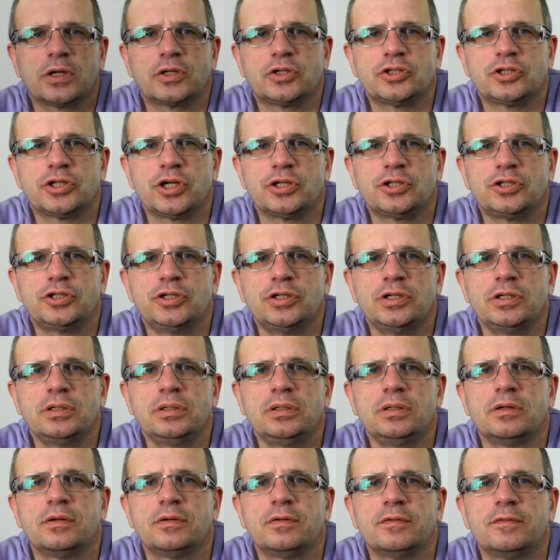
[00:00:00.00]

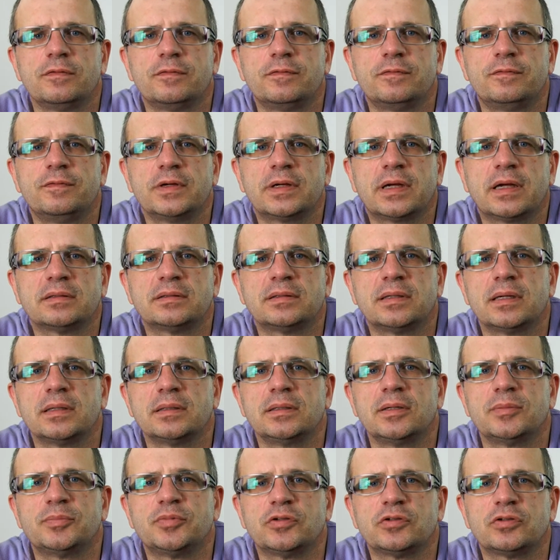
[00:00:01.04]
trzeci,
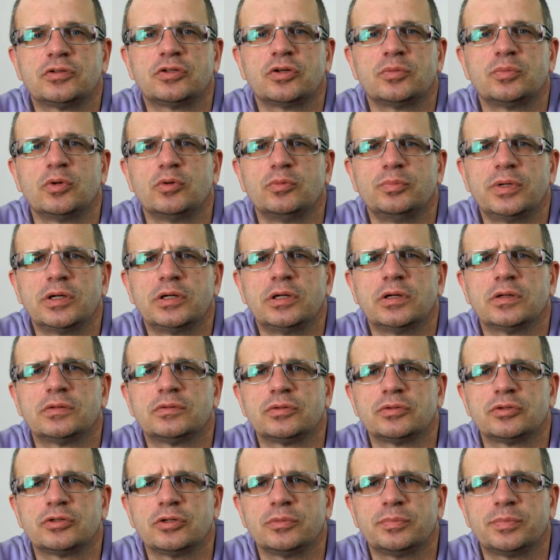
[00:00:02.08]
wykazanie przez osobę
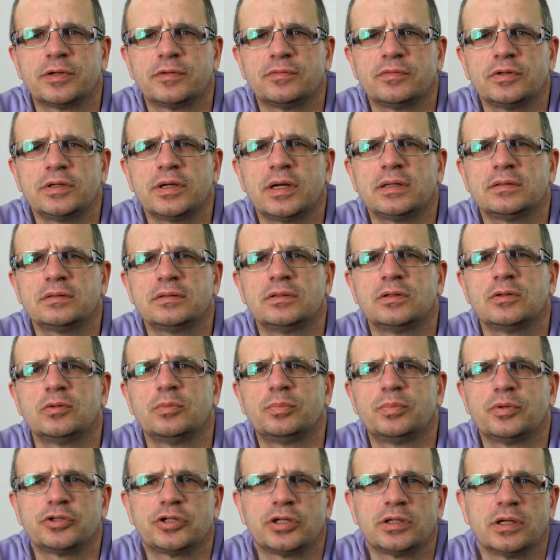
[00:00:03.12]
ubiegającą się o prawo jazdy
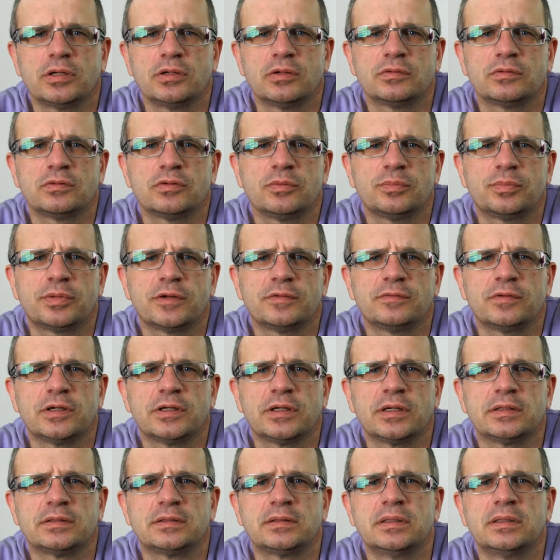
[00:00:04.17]
lub posiadającą prawa
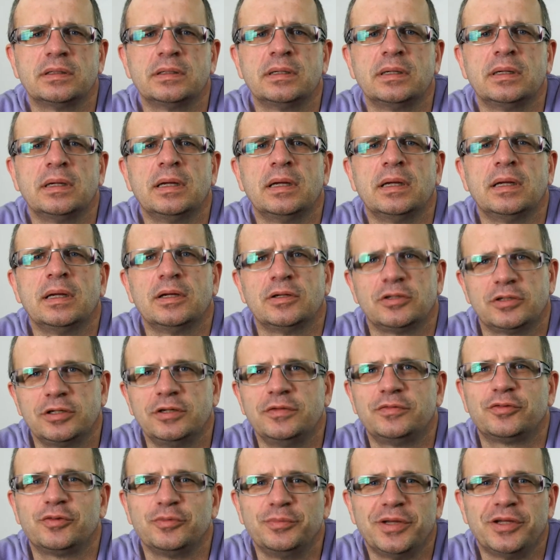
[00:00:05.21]
jazdy,
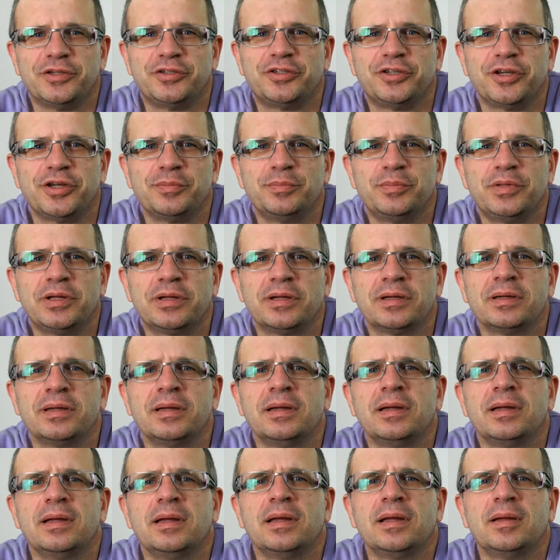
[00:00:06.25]
czyli w sumie Ciebie,
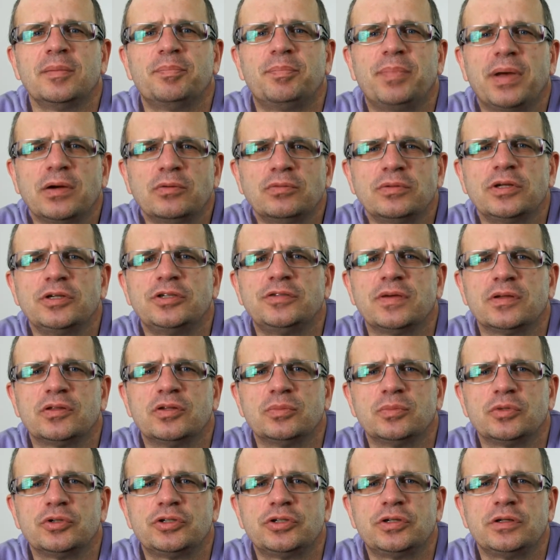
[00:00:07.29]
pełnej
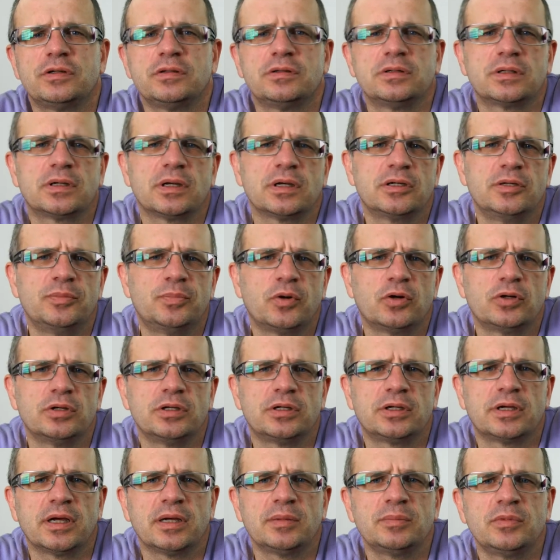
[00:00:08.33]
świadomości ryzyka
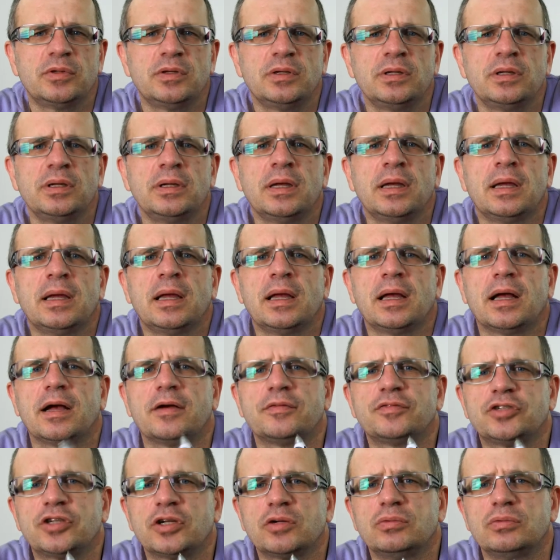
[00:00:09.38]
hipoglikemii, a
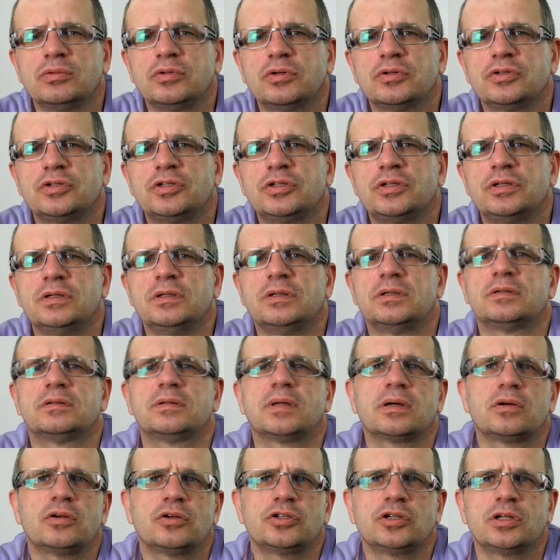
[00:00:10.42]
w szczególności
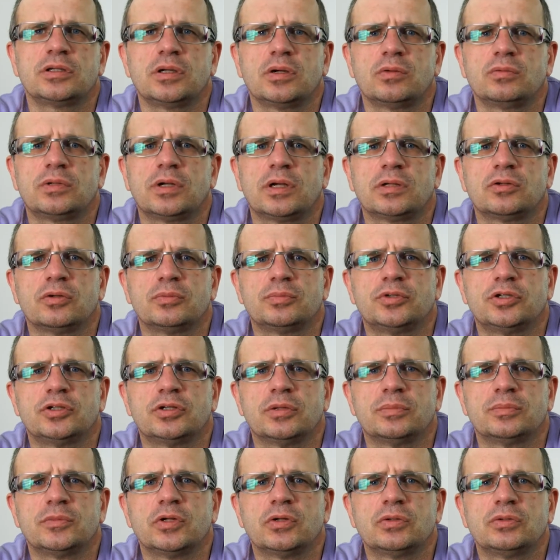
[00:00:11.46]
zagrożenia utratą
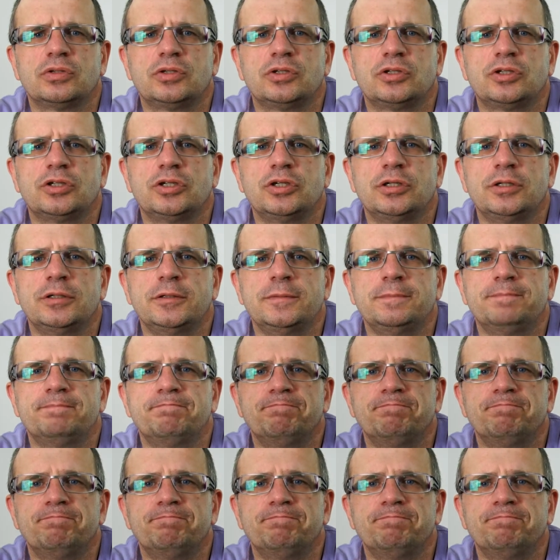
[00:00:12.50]
przytomności,